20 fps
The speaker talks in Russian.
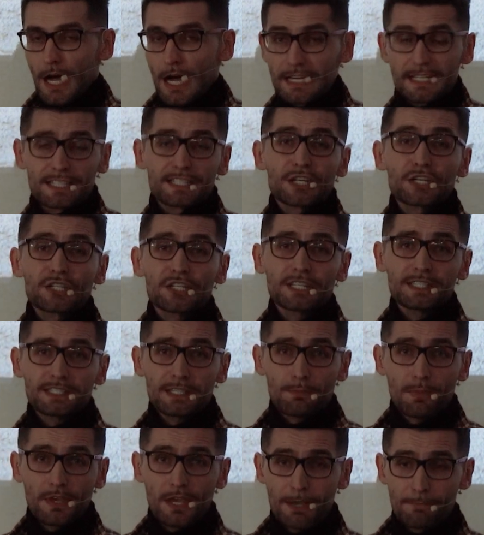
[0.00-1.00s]
Разреши
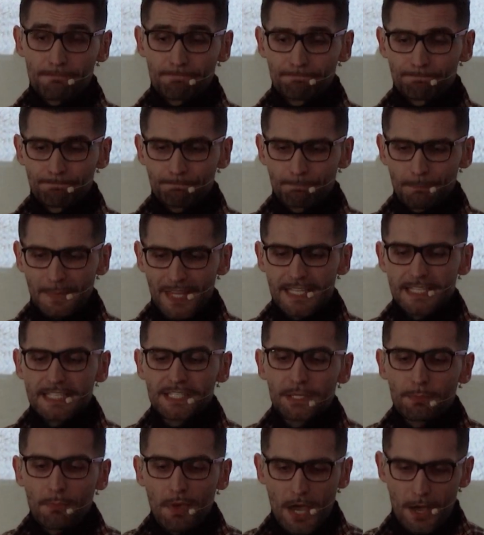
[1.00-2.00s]
себе
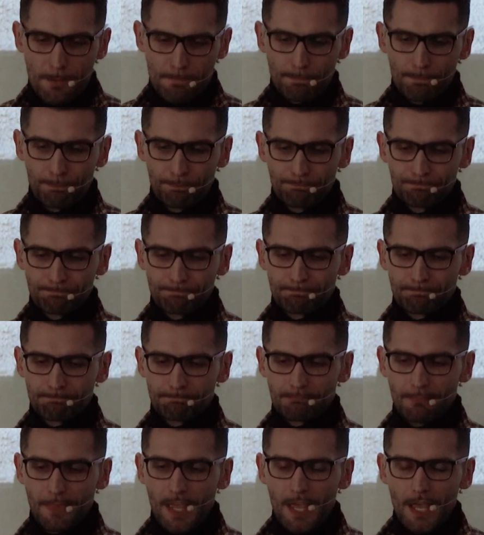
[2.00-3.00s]
себя.
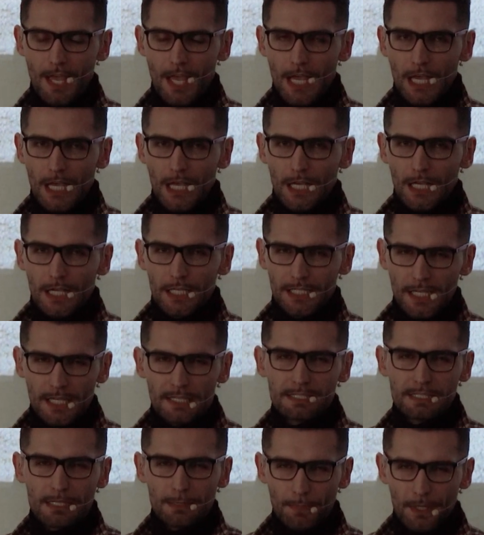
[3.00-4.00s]

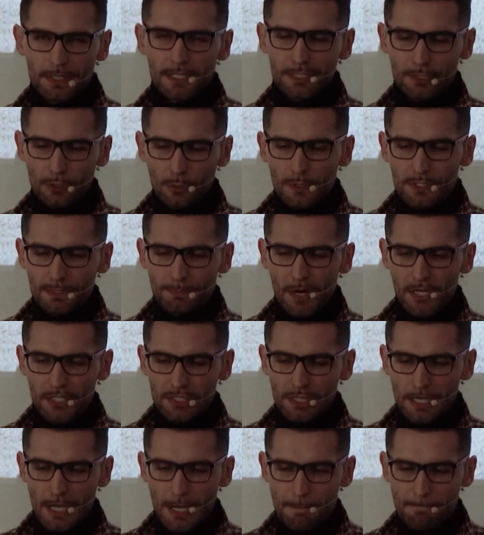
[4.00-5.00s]
Если под откос
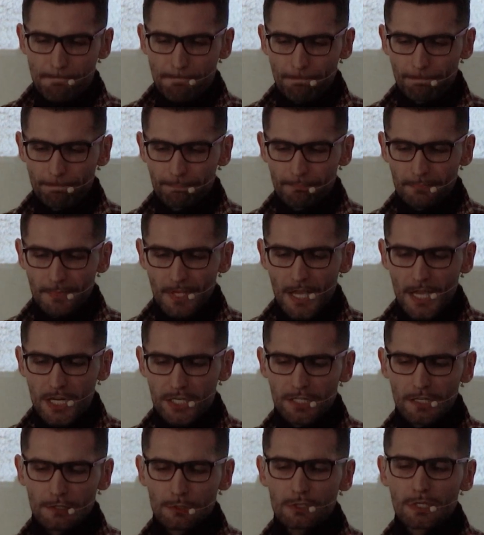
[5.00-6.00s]
пошла
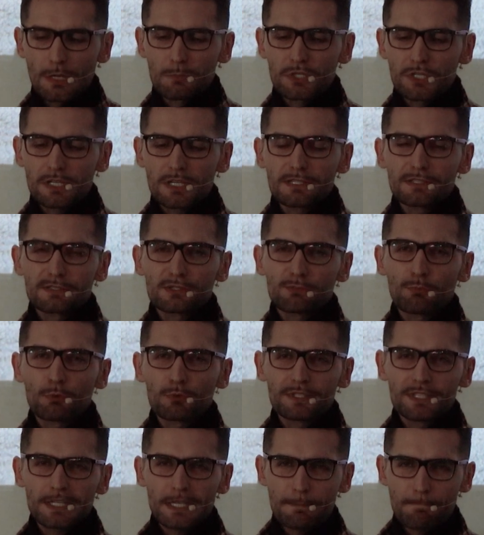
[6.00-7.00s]
эшелоном жизнь с
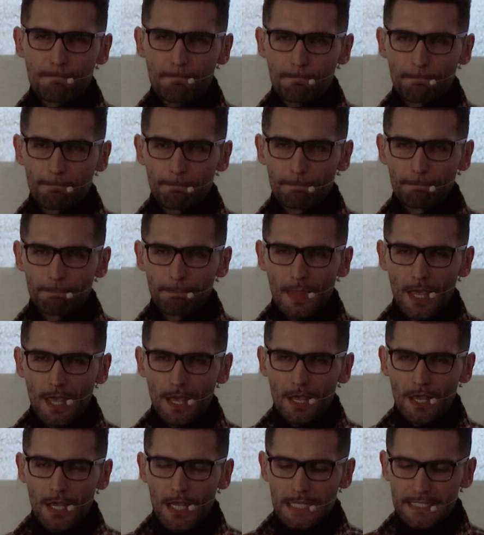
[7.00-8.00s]
пути,
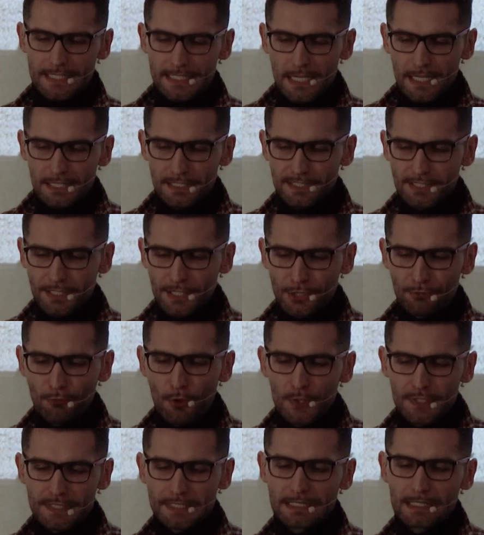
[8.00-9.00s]
сердце
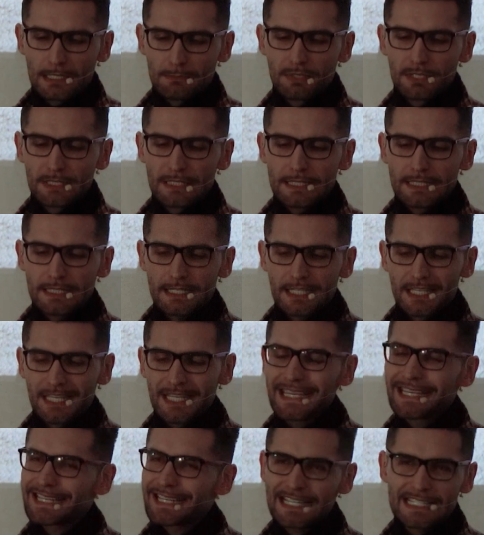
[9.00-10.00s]
рвется на бинты
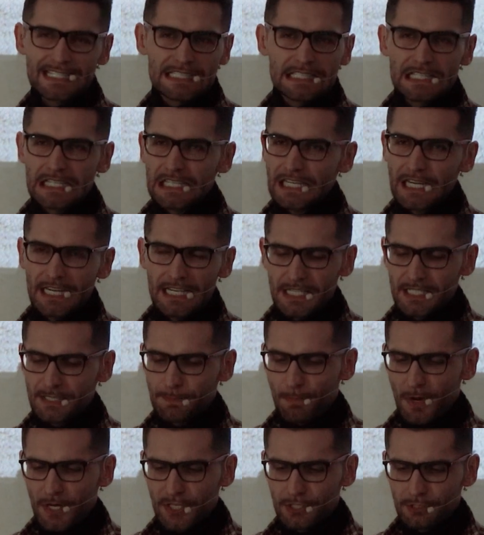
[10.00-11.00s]
и разъехались
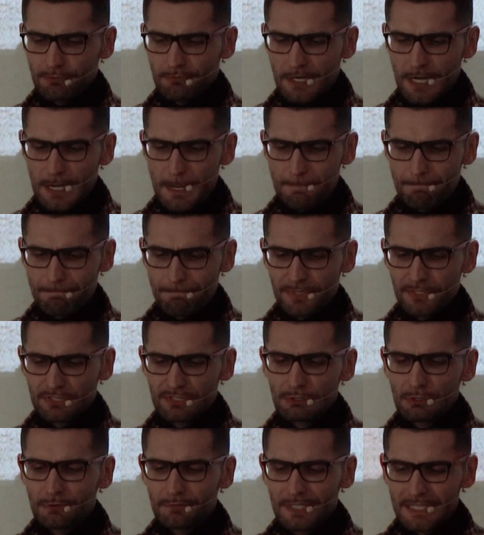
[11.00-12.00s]
по швам,
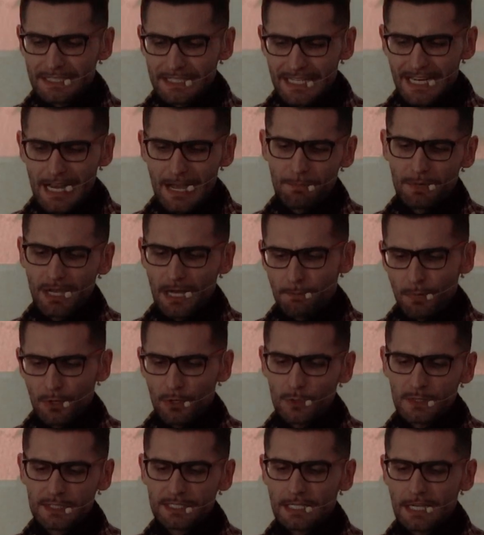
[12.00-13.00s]
словно тряпка по
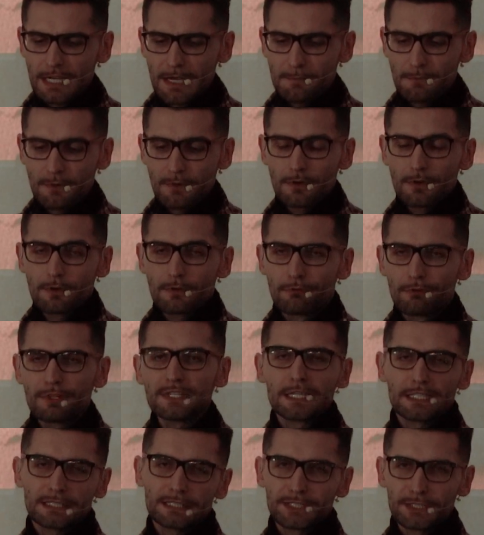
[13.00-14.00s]
кускам,
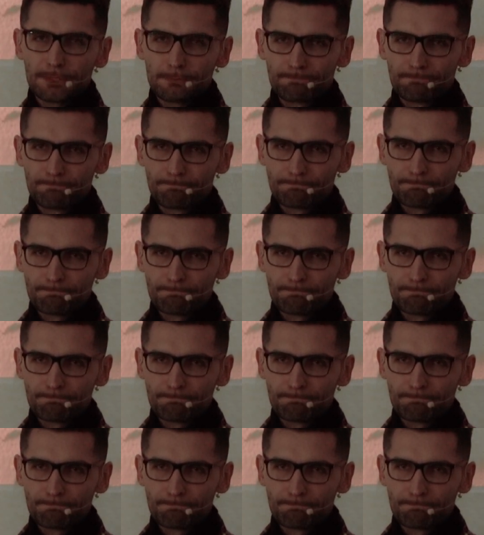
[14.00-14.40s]
выдохни,